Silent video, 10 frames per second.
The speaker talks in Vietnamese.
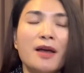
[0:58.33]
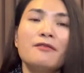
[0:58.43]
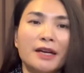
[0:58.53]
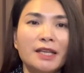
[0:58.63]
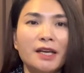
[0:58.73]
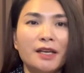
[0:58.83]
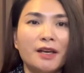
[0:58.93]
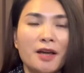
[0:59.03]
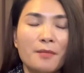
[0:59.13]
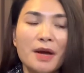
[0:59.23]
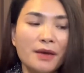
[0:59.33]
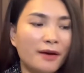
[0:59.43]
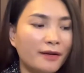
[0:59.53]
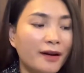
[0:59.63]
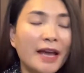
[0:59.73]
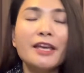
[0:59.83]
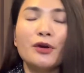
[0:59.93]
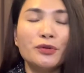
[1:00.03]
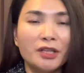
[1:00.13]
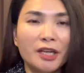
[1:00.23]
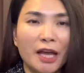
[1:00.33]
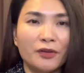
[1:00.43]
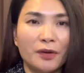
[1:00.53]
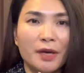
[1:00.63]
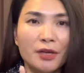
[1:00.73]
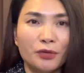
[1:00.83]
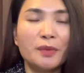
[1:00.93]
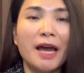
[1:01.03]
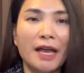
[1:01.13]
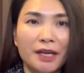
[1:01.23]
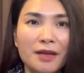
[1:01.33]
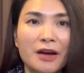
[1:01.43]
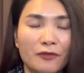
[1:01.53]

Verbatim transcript: Vậy thì bây giờ nó khác nhau như thế nào thì bây giờ chúng ta hãy đi vào